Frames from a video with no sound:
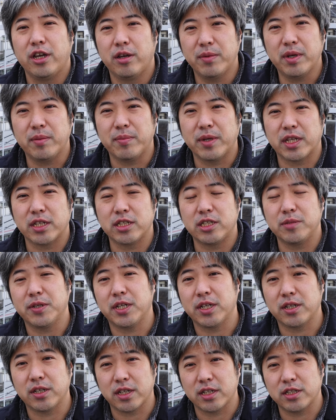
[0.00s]
まあ、またしば
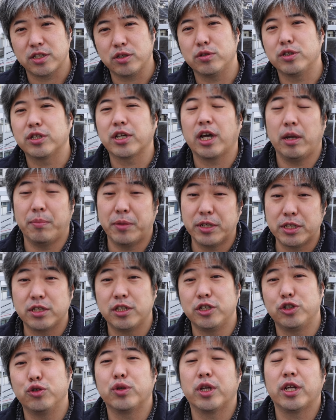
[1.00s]
らく経つと使えますっ
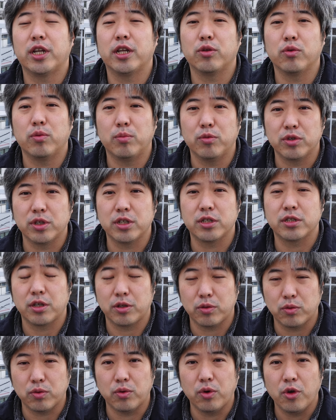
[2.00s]
て状態だと思うんですけ
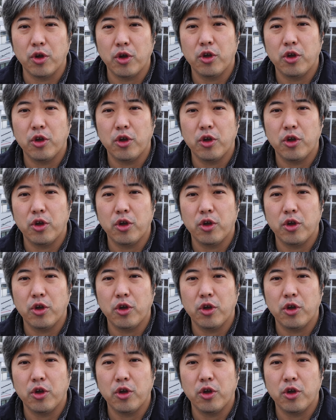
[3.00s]
ど、